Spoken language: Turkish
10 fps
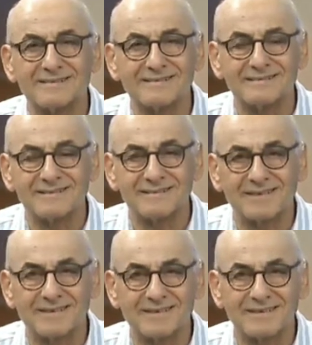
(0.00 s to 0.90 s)

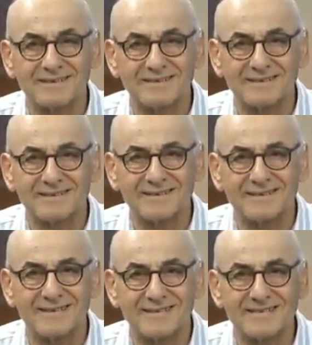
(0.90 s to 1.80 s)
yatak
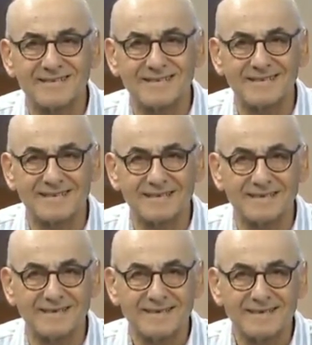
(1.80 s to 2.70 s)
giysileriyle
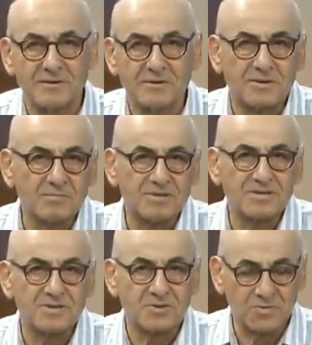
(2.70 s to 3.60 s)
tabi
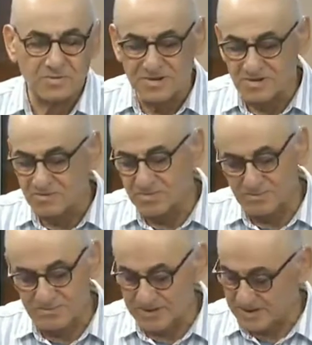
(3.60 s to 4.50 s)
sıcak olduğu için
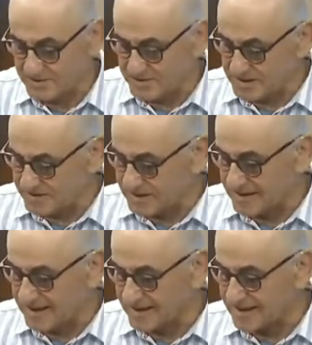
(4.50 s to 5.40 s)
pijama pijama da
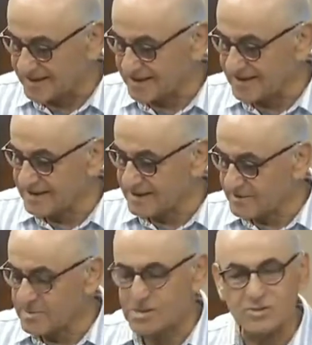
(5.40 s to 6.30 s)
hak getire bir
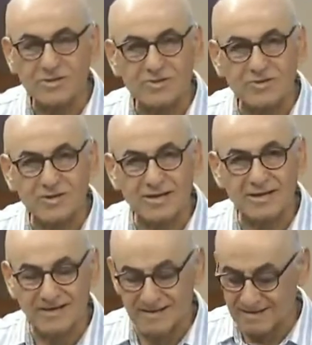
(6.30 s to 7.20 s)
süre sonra
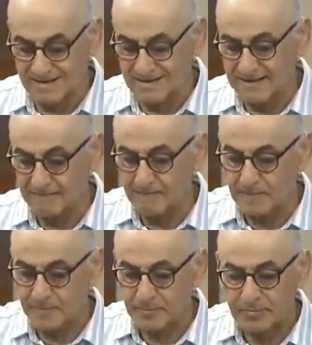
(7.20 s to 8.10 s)
e,
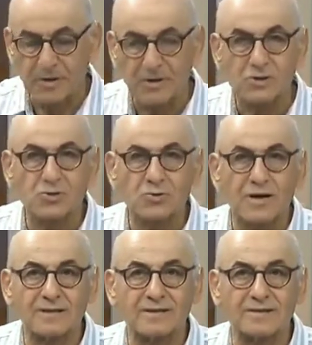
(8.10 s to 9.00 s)
şoku
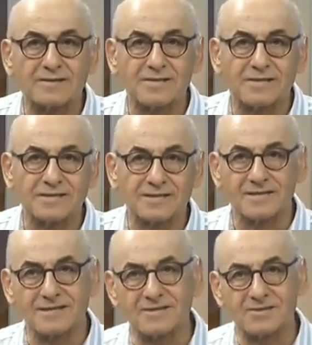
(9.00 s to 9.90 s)
atlatınca
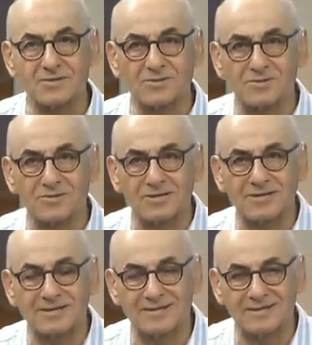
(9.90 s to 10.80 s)
gazeteci olduğunu
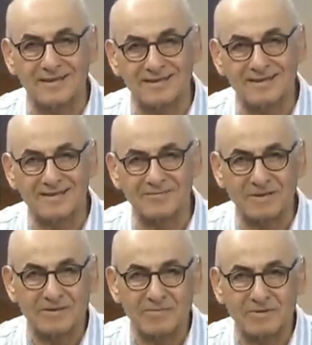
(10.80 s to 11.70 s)
hatırlayanlar
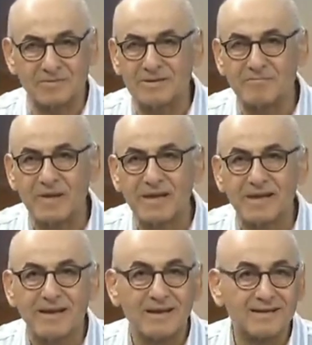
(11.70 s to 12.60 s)
benim gibi.
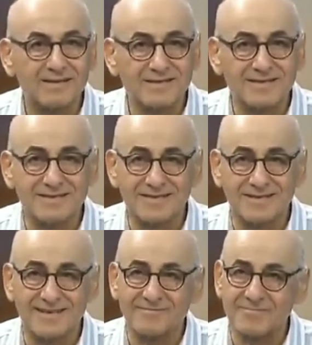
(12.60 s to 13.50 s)
Herkes
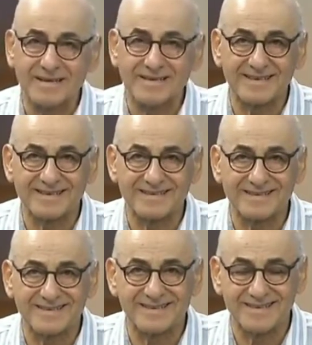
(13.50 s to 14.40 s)
gazete, ben de
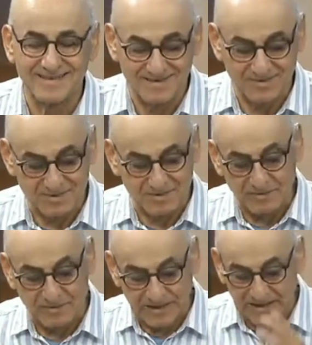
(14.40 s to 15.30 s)
gazete o zaman
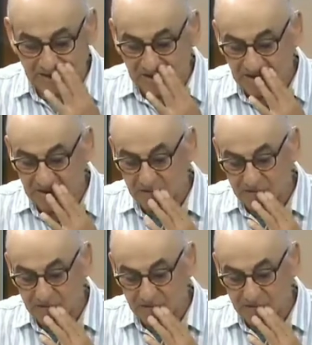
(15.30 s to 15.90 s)
milliyetteydim.